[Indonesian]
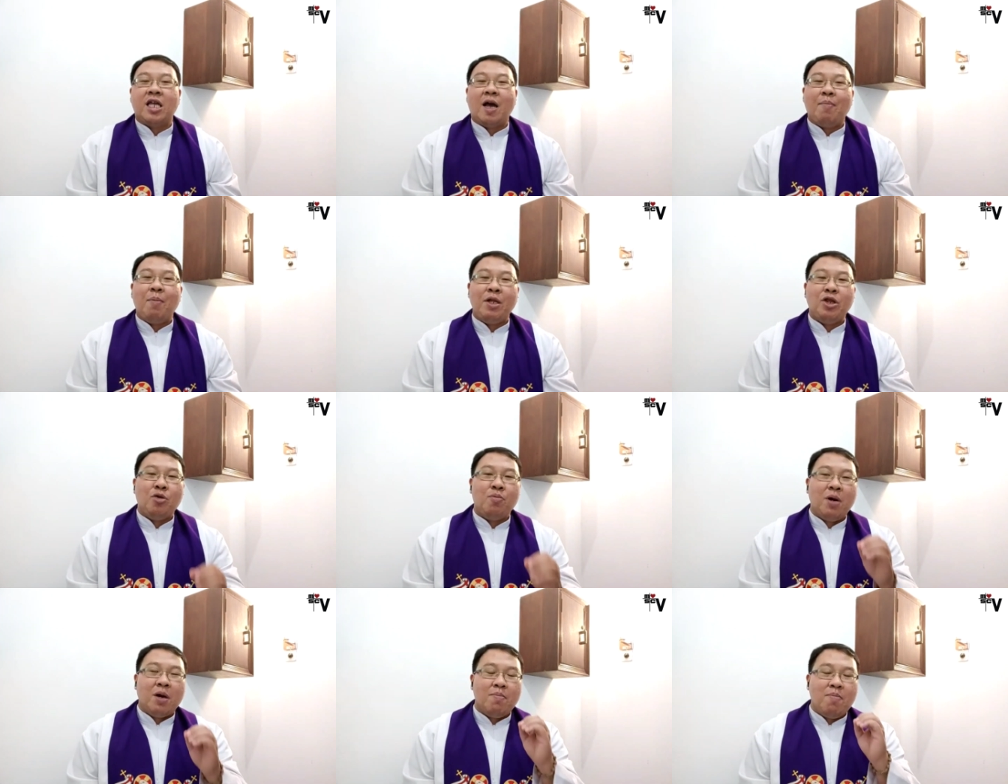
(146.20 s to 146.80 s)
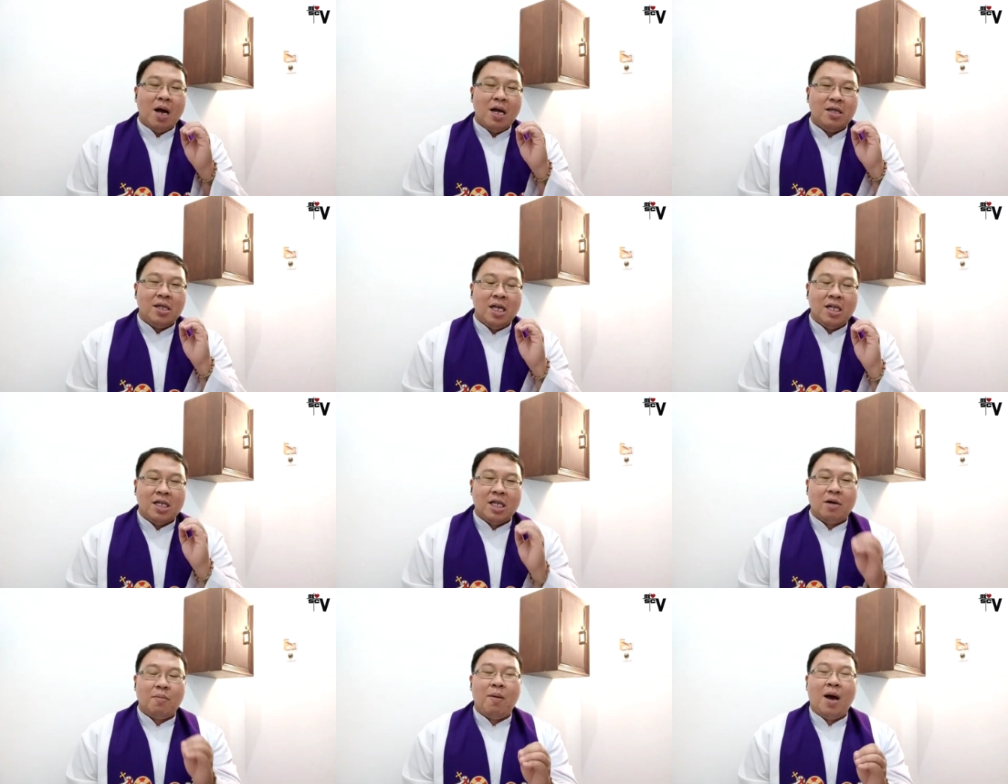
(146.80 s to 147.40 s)
tetapi itu
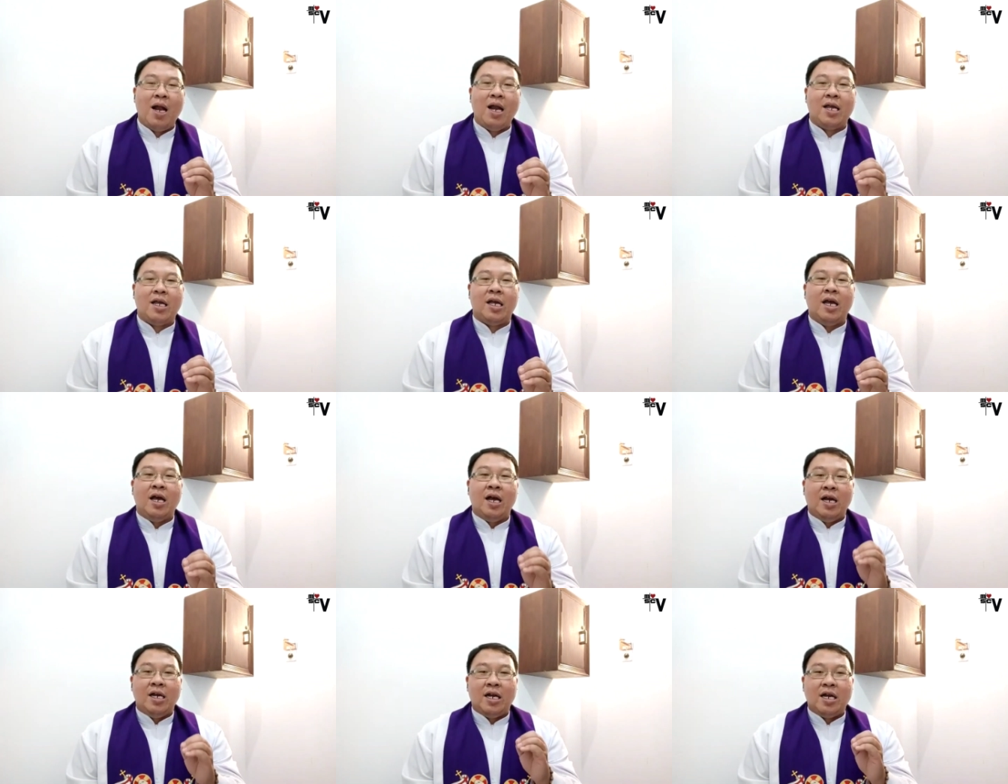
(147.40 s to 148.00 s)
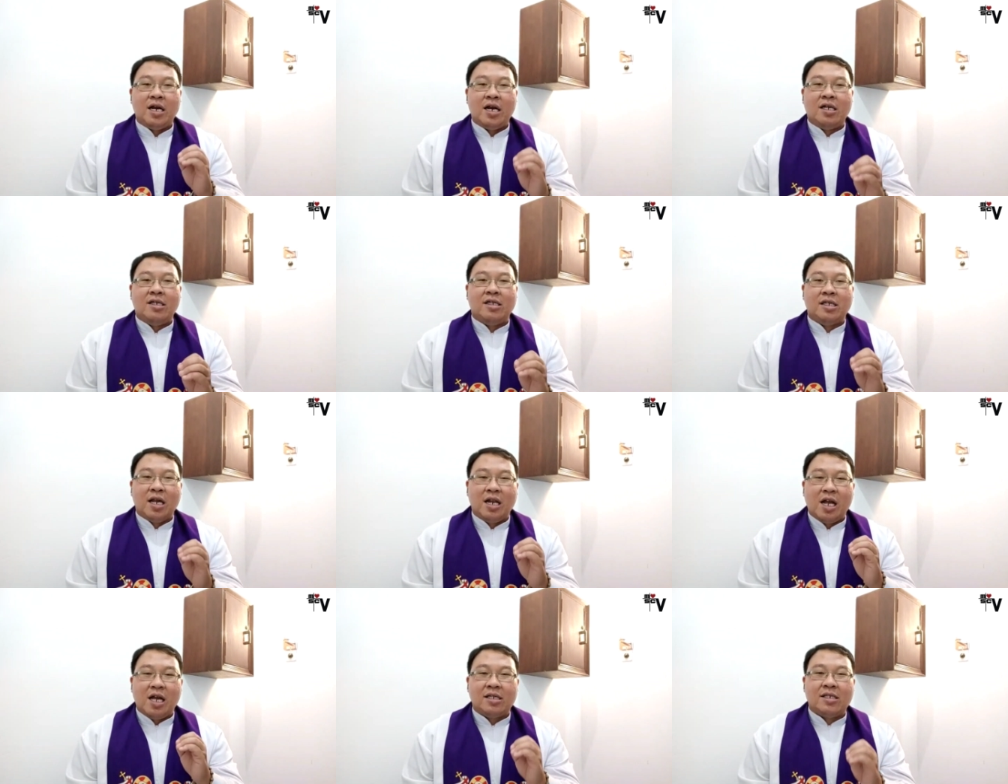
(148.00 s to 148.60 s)
berbanding terbalik dengan
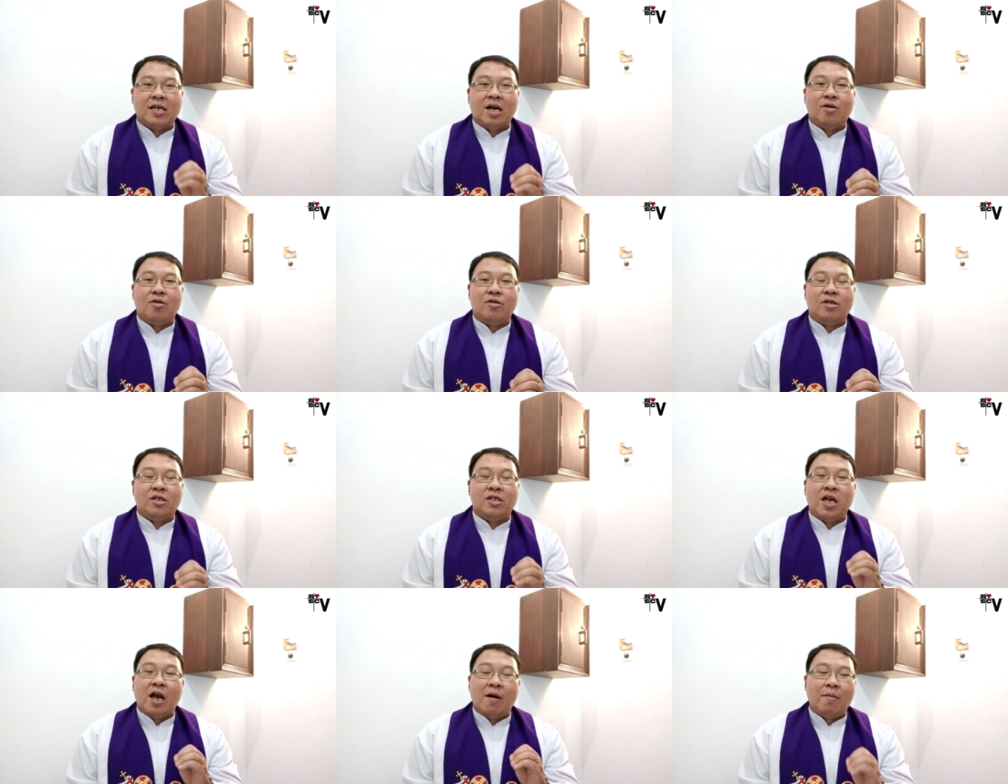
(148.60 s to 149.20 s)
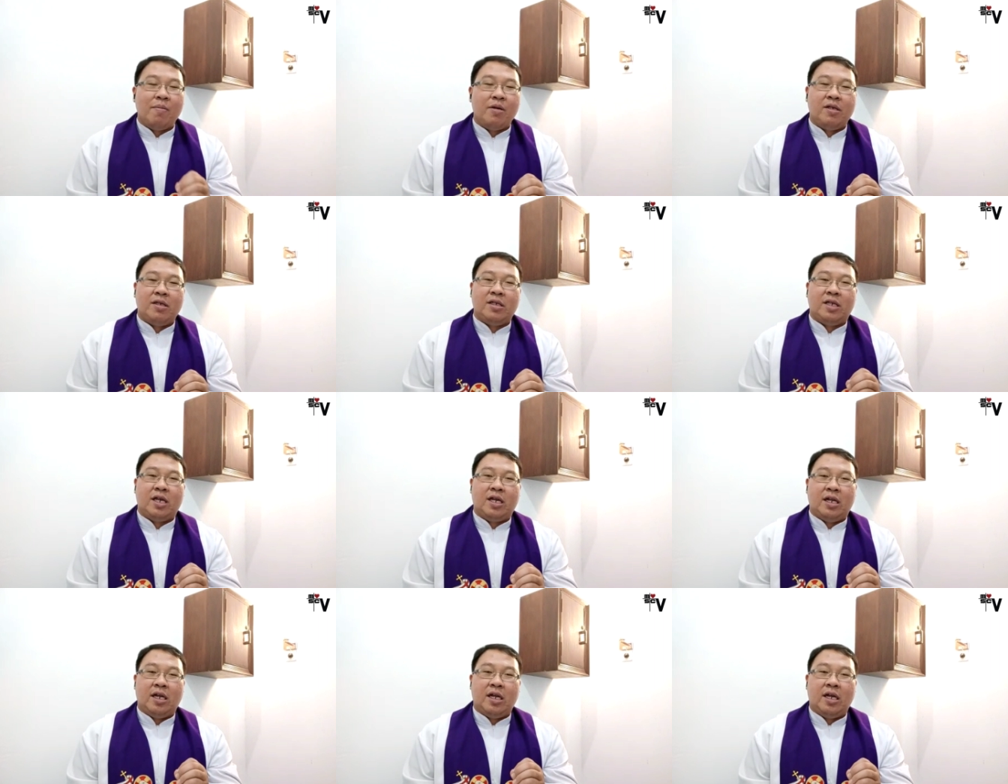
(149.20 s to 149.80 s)
si Lazarus yang
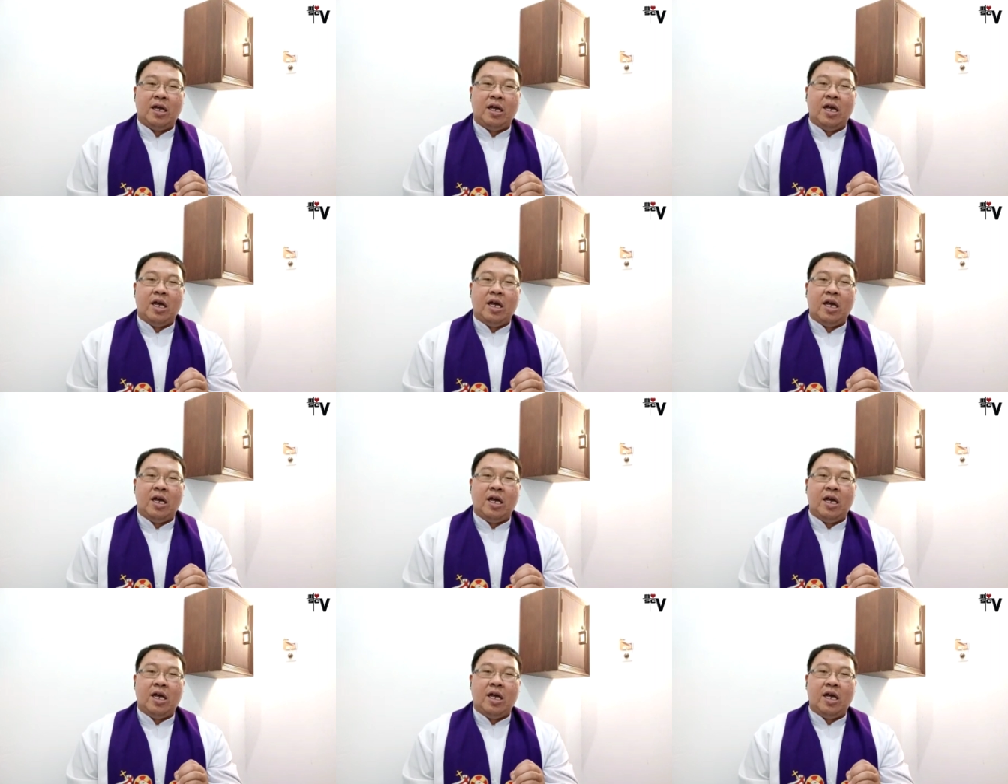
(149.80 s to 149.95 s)
miskin.